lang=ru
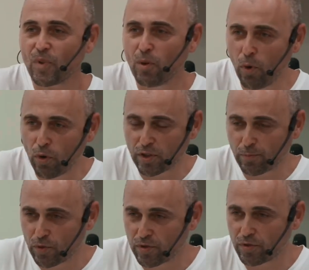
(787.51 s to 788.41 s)
Бог
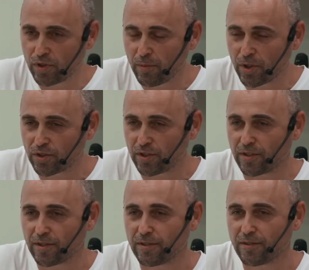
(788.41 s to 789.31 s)
использует
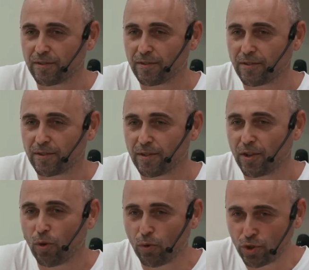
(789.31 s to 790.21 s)
немощных,
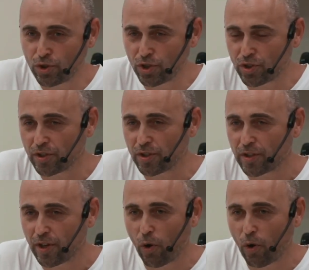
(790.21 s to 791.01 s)
уничиженных.